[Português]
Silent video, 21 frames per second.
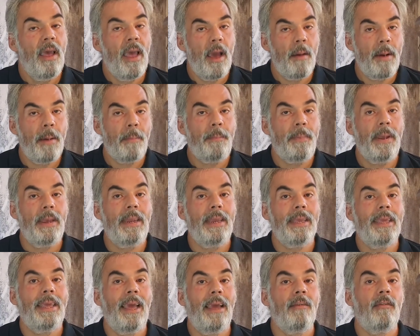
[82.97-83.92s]
É uma
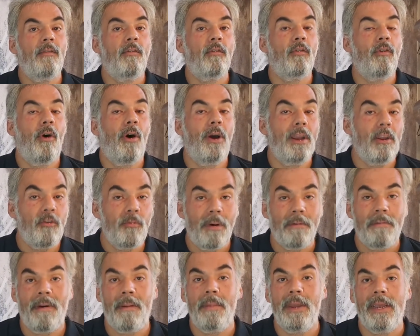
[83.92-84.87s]
pena que a história de
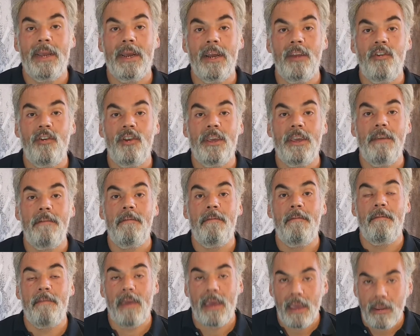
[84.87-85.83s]
uma fabricante que
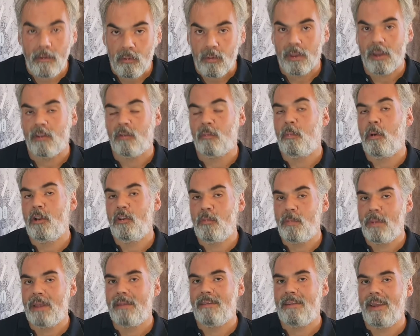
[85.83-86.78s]
fez o transporte
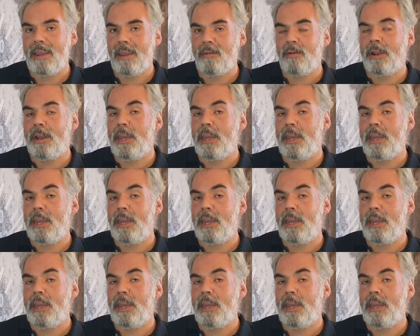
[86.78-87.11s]
brasileiro,